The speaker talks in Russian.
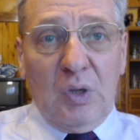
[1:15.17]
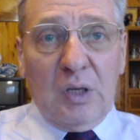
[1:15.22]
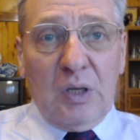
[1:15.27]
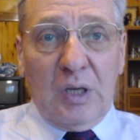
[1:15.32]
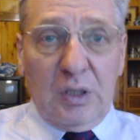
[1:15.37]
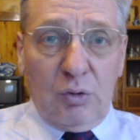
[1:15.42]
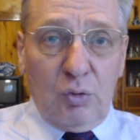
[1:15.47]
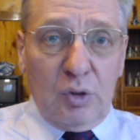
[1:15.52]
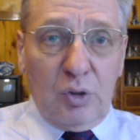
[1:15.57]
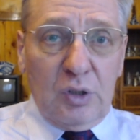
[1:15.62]

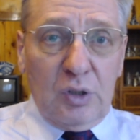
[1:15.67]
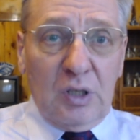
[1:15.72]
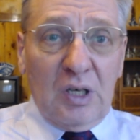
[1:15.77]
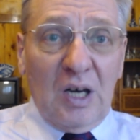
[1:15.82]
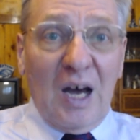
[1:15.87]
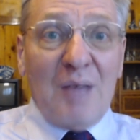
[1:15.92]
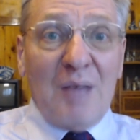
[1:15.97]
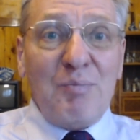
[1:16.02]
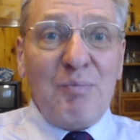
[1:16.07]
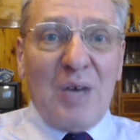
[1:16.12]
который
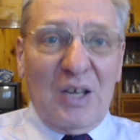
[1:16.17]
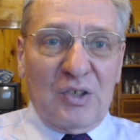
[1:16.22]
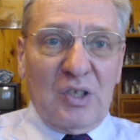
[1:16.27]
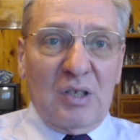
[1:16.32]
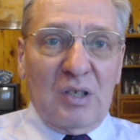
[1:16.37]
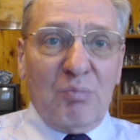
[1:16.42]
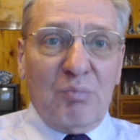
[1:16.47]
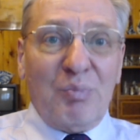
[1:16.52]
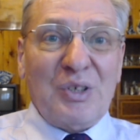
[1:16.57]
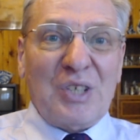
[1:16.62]

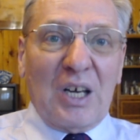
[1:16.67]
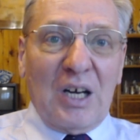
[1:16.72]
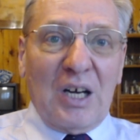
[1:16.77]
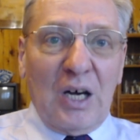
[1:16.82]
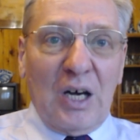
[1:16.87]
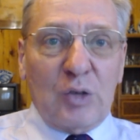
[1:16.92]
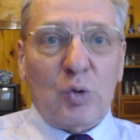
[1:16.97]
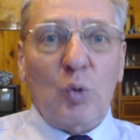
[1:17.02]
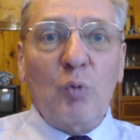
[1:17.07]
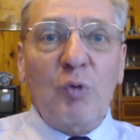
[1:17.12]
обязан по
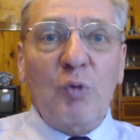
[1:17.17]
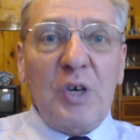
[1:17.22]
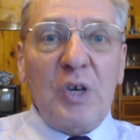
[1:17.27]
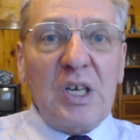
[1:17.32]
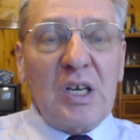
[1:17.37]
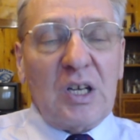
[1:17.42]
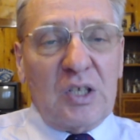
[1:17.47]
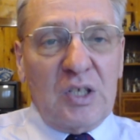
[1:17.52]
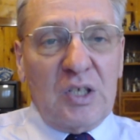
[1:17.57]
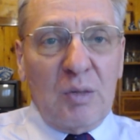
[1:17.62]
заказу
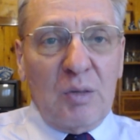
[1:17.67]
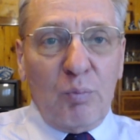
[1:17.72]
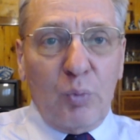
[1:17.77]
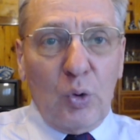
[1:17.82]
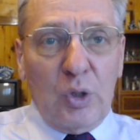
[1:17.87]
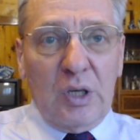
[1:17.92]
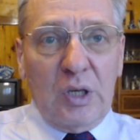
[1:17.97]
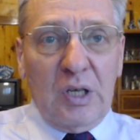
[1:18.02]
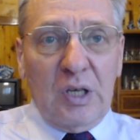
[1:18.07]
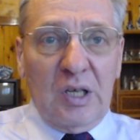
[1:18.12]
выиграть, тем
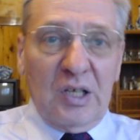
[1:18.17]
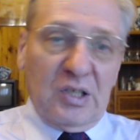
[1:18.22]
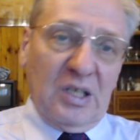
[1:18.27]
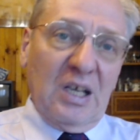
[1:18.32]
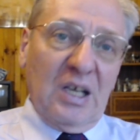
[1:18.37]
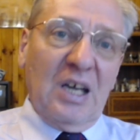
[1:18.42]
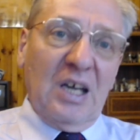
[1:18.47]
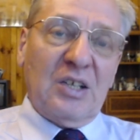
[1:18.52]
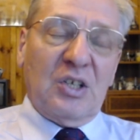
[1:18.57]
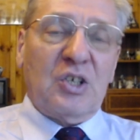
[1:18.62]
более,
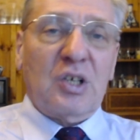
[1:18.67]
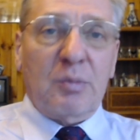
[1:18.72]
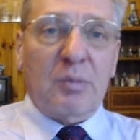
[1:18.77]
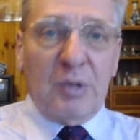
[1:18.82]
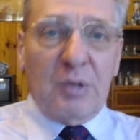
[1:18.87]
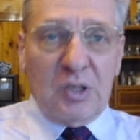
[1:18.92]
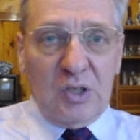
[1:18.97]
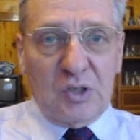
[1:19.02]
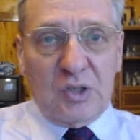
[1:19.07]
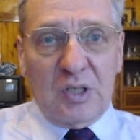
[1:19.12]
если этот
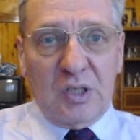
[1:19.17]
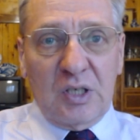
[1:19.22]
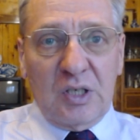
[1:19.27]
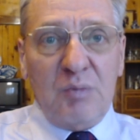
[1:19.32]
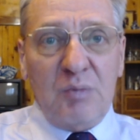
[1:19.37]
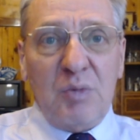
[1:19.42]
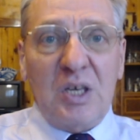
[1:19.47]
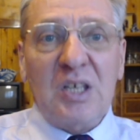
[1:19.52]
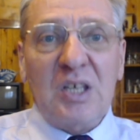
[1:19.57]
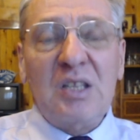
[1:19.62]
шахматист
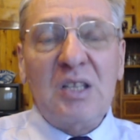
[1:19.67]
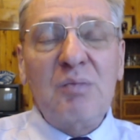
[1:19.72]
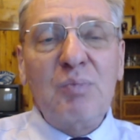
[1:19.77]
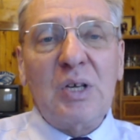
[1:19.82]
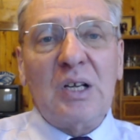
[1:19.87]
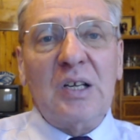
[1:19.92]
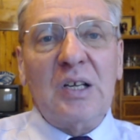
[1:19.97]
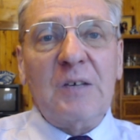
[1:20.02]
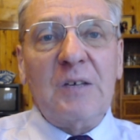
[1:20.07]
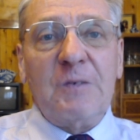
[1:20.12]
имеет
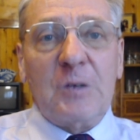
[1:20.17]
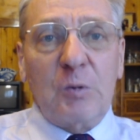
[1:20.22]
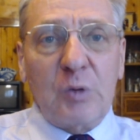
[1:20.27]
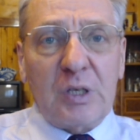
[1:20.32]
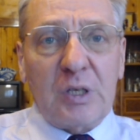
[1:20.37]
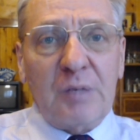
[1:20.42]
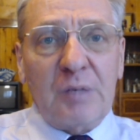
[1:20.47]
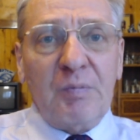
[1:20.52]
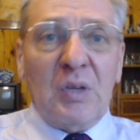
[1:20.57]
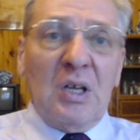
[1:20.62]
белые
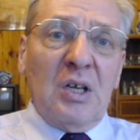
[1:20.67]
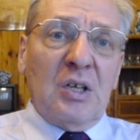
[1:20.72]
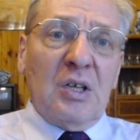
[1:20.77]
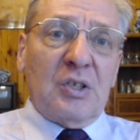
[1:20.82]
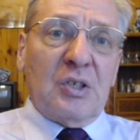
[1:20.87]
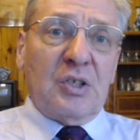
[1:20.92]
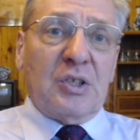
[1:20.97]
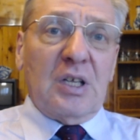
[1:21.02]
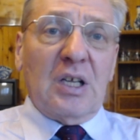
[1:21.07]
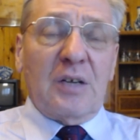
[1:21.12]
фигуры,
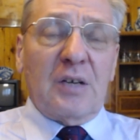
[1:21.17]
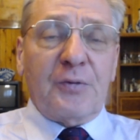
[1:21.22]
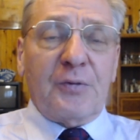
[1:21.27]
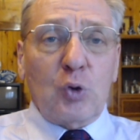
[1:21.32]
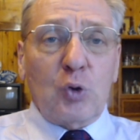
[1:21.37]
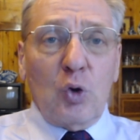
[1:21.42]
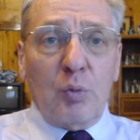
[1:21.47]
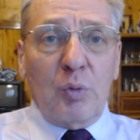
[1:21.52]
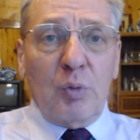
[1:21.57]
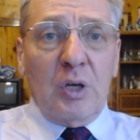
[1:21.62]
состояла в
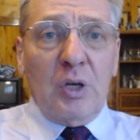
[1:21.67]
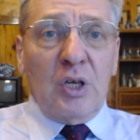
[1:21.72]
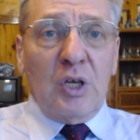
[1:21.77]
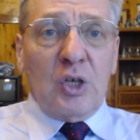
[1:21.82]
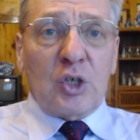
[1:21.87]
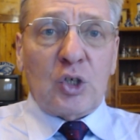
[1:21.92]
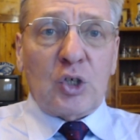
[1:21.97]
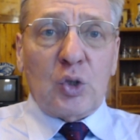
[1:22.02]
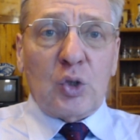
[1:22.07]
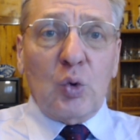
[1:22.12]
том,
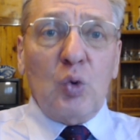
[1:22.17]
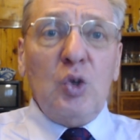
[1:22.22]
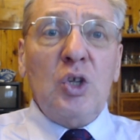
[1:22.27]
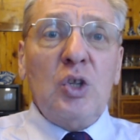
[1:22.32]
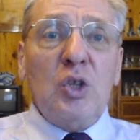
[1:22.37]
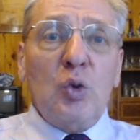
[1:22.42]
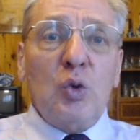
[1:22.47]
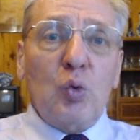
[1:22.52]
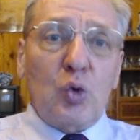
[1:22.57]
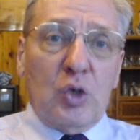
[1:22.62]
что не
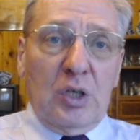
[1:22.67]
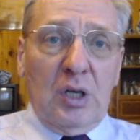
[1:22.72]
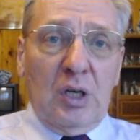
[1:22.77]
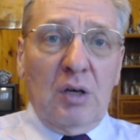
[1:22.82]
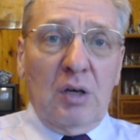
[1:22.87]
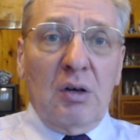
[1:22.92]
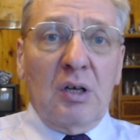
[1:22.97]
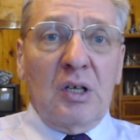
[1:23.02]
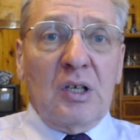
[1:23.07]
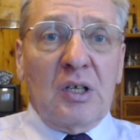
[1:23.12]

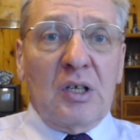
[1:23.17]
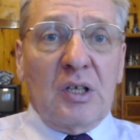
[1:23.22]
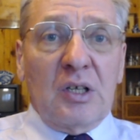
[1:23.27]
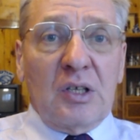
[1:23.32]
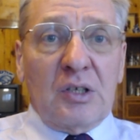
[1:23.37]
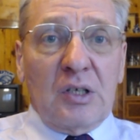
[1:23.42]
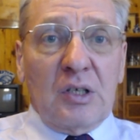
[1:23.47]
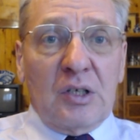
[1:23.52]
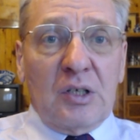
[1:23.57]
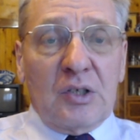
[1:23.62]
нужно
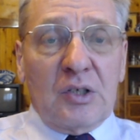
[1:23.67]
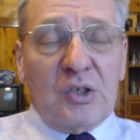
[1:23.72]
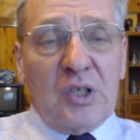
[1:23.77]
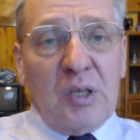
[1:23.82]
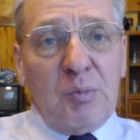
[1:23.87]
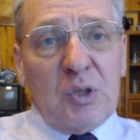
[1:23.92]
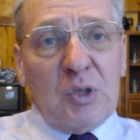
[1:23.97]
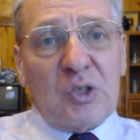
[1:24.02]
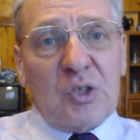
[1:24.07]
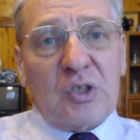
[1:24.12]

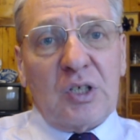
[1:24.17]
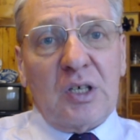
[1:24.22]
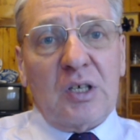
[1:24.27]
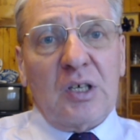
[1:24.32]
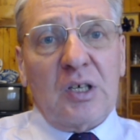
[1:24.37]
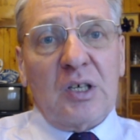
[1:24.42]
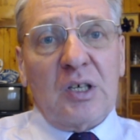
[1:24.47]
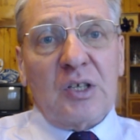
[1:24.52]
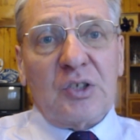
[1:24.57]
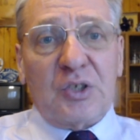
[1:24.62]

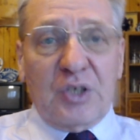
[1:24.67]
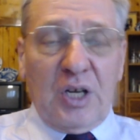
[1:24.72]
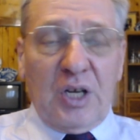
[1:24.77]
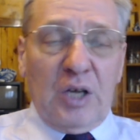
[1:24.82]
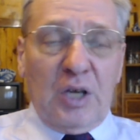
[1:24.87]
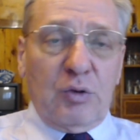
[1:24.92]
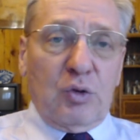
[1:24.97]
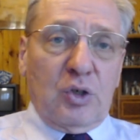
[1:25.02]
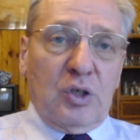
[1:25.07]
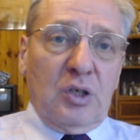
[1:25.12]
стремиться
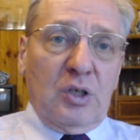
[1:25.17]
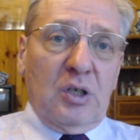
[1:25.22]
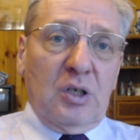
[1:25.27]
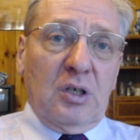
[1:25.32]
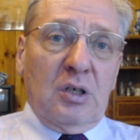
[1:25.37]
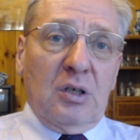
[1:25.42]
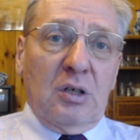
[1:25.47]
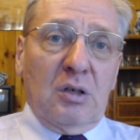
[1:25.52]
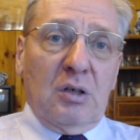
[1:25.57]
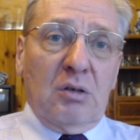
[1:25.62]
сразу
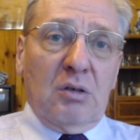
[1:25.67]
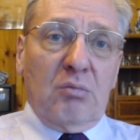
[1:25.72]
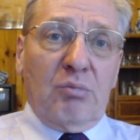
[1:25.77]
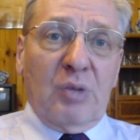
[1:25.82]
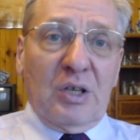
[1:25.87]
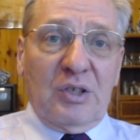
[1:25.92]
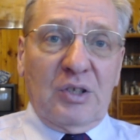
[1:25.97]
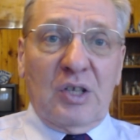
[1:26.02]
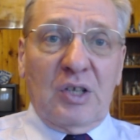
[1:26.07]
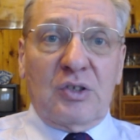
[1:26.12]
же
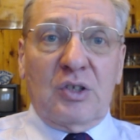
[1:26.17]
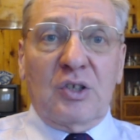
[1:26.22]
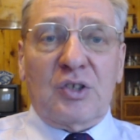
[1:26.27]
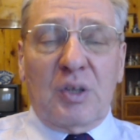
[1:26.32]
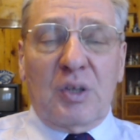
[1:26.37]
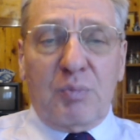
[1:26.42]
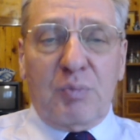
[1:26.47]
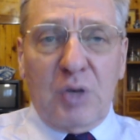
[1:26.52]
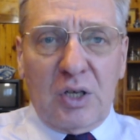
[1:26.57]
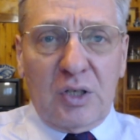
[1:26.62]
бросаться на
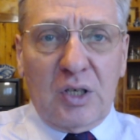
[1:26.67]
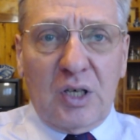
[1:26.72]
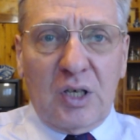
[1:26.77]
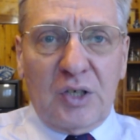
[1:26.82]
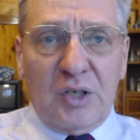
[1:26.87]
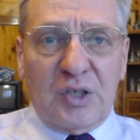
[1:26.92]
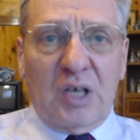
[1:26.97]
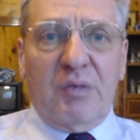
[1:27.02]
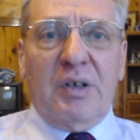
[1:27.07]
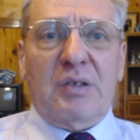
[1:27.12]
соперника,
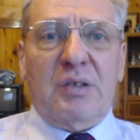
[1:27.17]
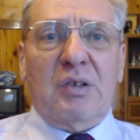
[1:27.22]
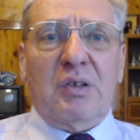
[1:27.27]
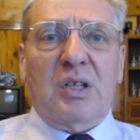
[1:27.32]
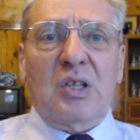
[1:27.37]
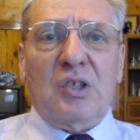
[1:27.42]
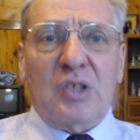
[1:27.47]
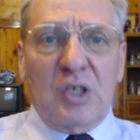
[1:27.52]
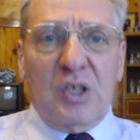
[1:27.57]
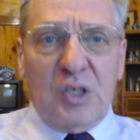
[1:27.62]
захватывать
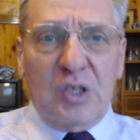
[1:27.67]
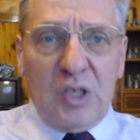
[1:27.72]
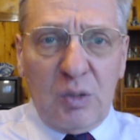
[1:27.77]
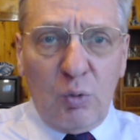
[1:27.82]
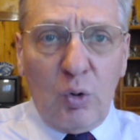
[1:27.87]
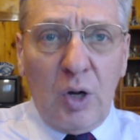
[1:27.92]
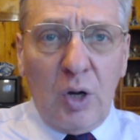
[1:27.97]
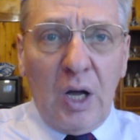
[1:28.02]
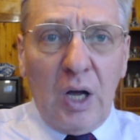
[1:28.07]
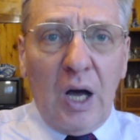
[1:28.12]

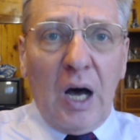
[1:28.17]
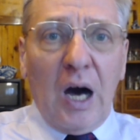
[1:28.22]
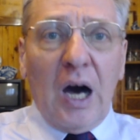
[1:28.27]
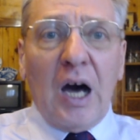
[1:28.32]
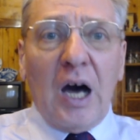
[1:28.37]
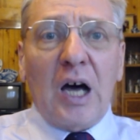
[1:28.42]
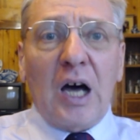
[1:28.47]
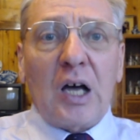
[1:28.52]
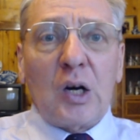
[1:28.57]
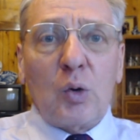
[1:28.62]
инициативу,
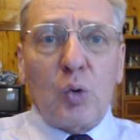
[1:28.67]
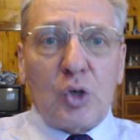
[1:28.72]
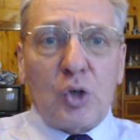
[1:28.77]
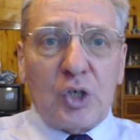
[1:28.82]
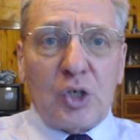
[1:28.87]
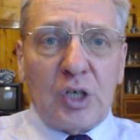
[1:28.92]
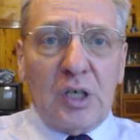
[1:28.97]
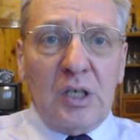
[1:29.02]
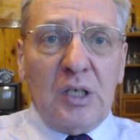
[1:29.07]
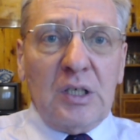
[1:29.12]
а
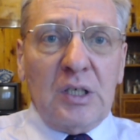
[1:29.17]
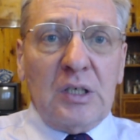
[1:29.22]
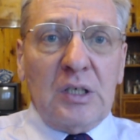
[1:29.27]
лучше